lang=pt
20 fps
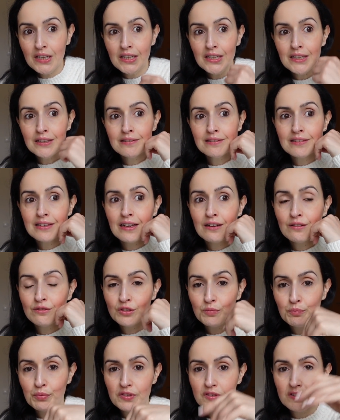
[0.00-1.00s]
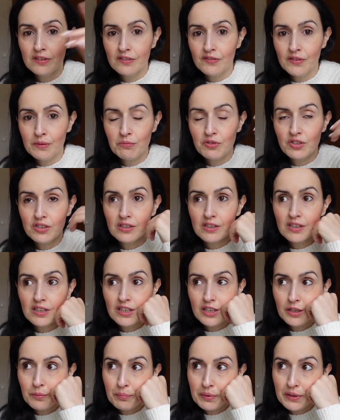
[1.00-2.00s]
Então depois ainda vamos ter
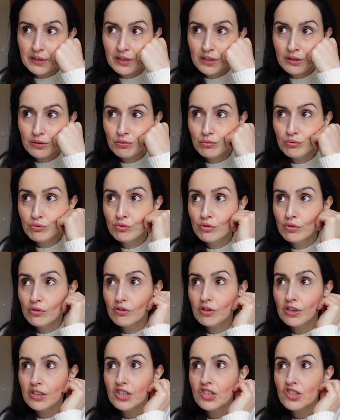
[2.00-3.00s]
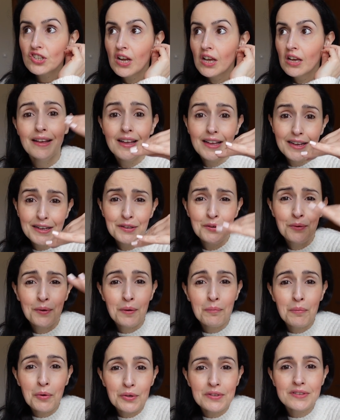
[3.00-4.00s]
que ir para o 2 que não
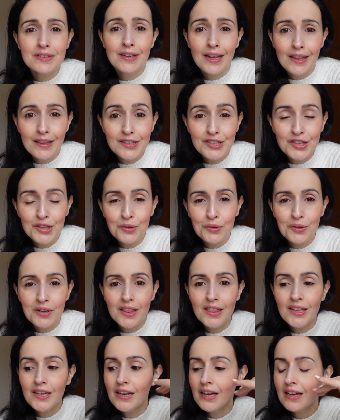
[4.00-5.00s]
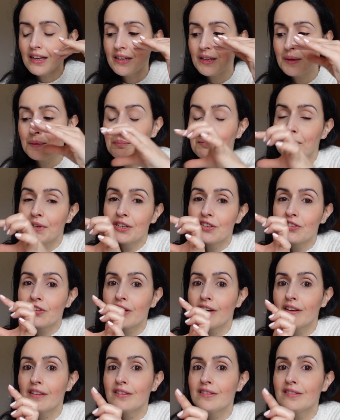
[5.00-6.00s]
é uma coisa nada extraordinária, mas
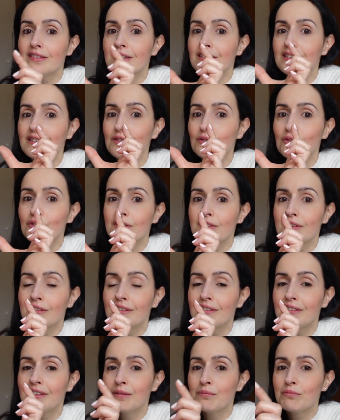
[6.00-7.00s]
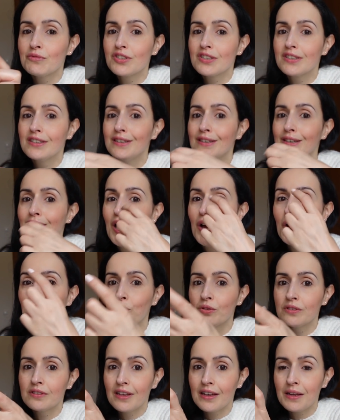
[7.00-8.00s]
quer dizer que nós ainda temos que
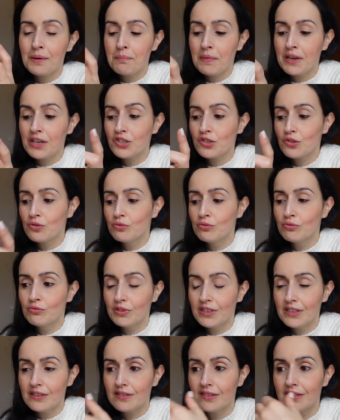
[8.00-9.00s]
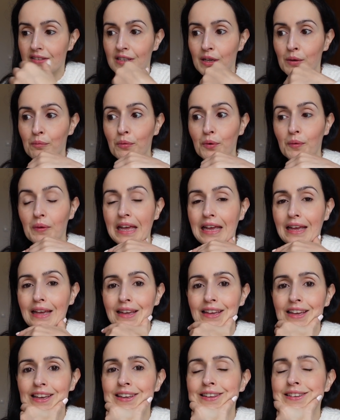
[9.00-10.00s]
contar mais com esse tempo.
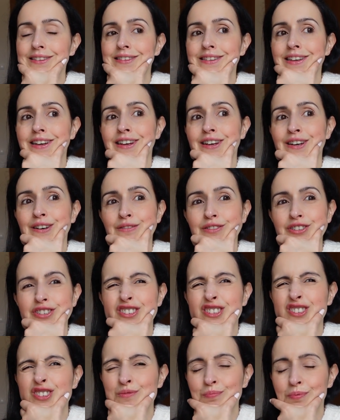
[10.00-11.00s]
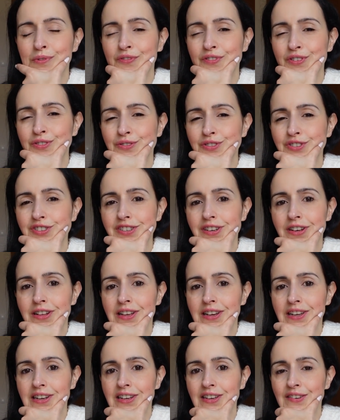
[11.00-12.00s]
Então, as nossas previsões, se
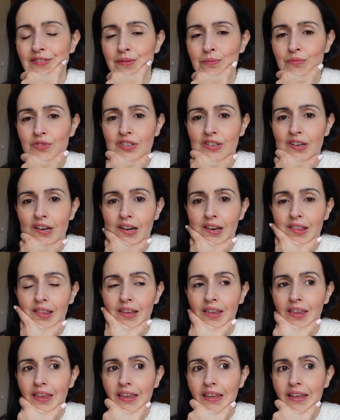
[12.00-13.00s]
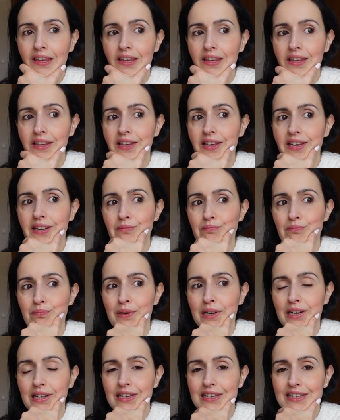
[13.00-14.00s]
calhar, é que vamos sair daqui eh,
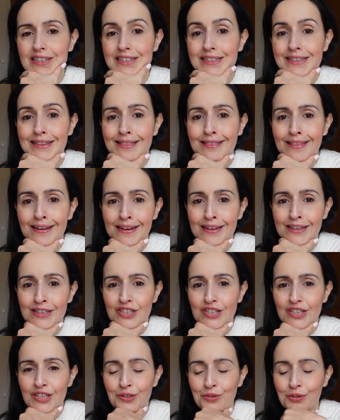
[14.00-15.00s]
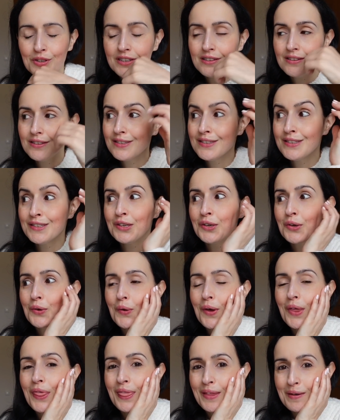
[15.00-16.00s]
para aí às 3h45
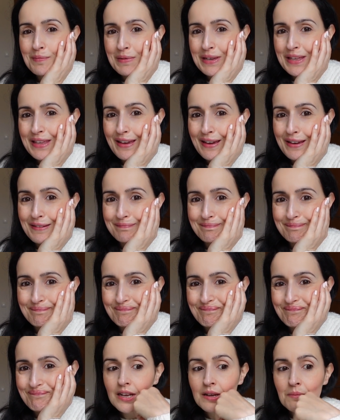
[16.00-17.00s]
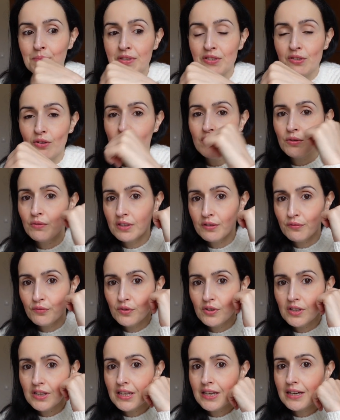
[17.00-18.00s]
da manhã. Mas agora eu ainda
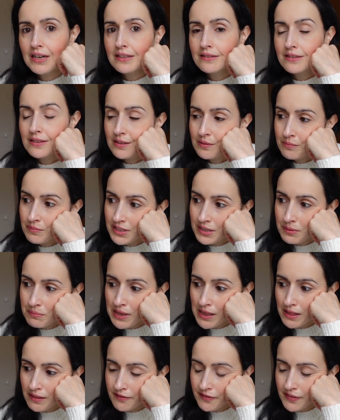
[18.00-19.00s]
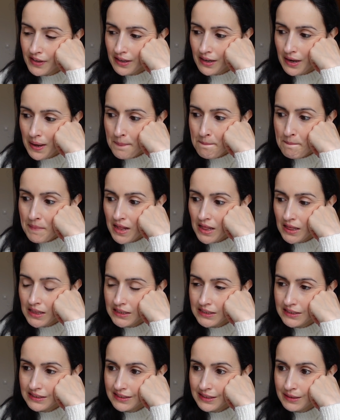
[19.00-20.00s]
vou ali à casa da minha irmã levar a mala
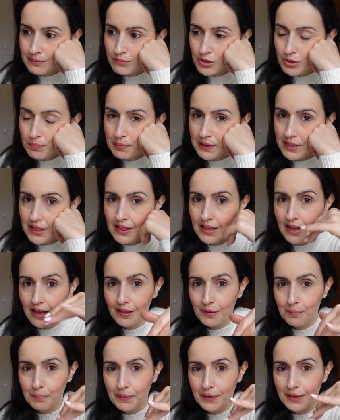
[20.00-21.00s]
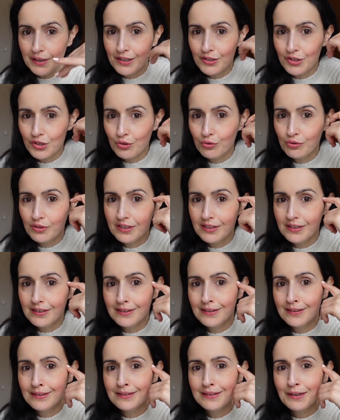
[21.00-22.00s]
que temos partilhada para discutir
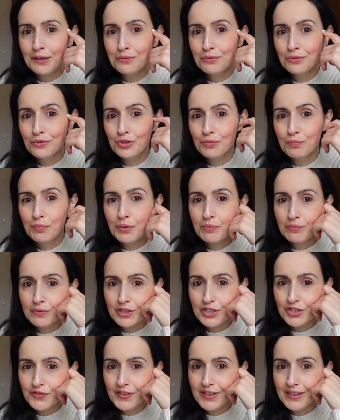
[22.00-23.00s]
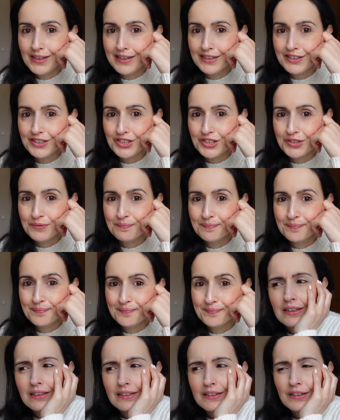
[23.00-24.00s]
então os pormenores finais.
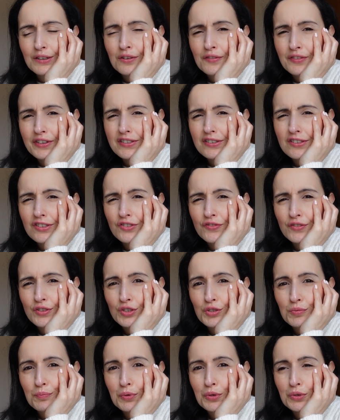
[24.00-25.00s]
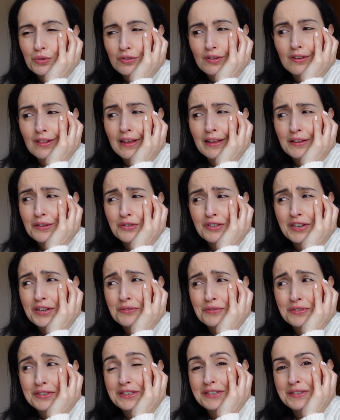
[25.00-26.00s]
E a conversa desvia-se para outro lado. Eu já
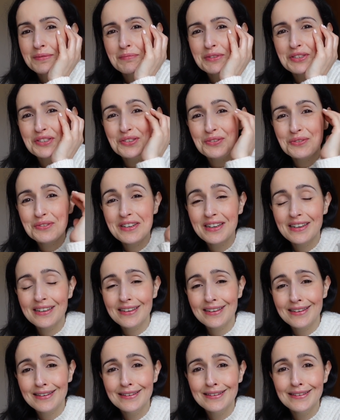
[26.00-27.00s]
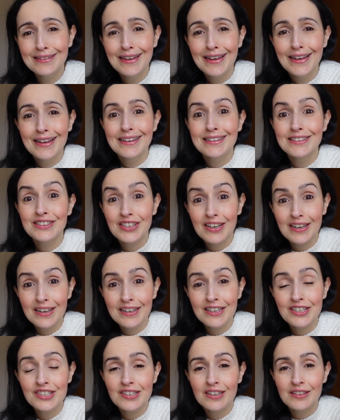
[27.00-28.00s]
não sei se mencionei que já
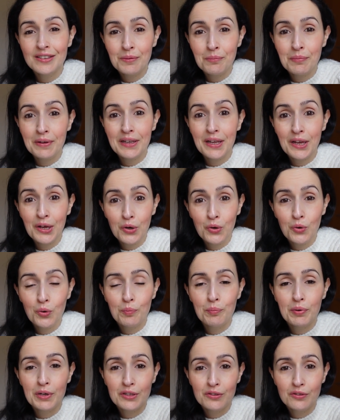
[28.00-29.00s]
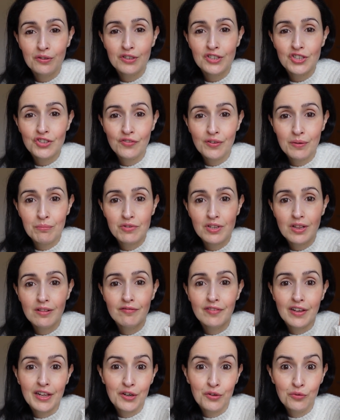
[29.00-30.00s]
arranjei também a roupa que nós vamos
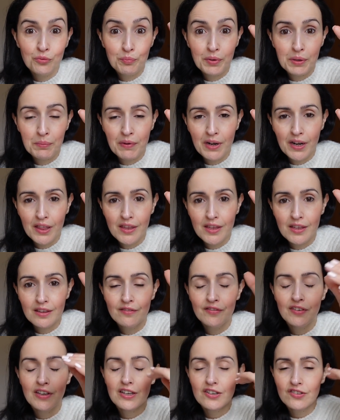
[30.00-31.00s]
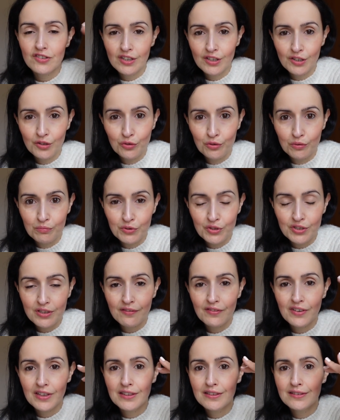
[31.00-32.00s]
levar no primeiro dia de viagem. Como eu
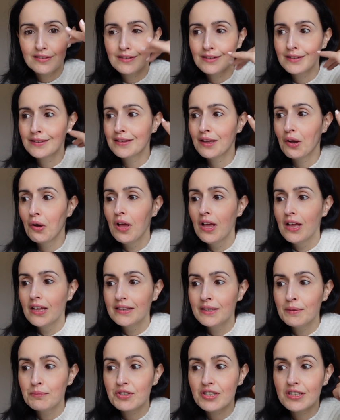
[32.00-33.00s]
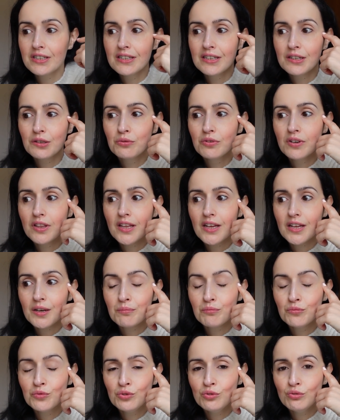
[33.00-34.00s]
estava a dizer, então, temos que acordar
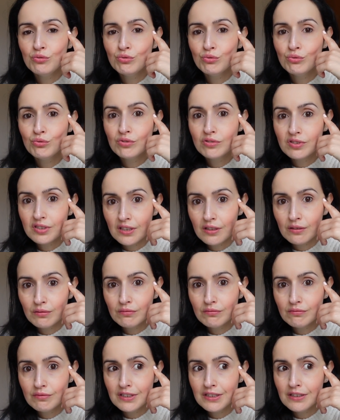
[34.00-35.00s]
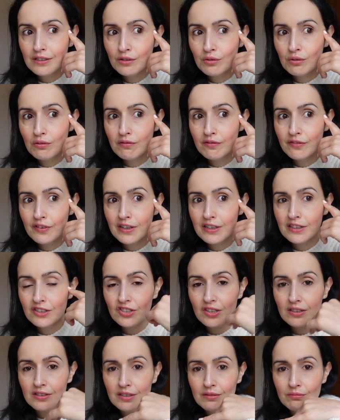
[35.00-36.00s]
muito cedo e convém
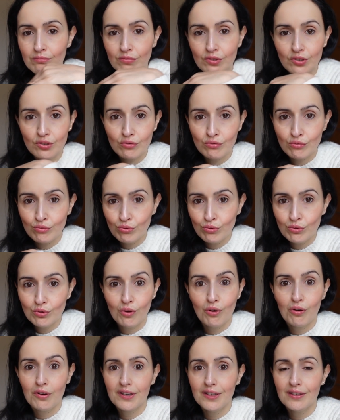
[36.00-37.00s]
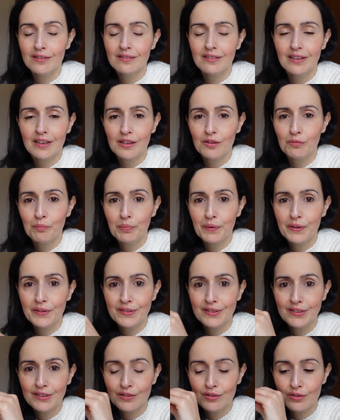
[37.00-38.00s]
já termos tudo orientado para
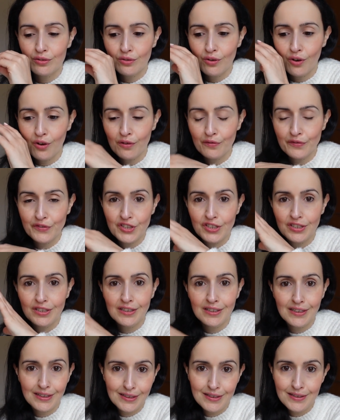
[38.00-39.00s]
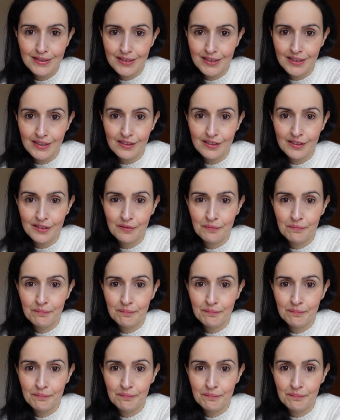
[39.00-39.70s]
ser só vestir e seguir.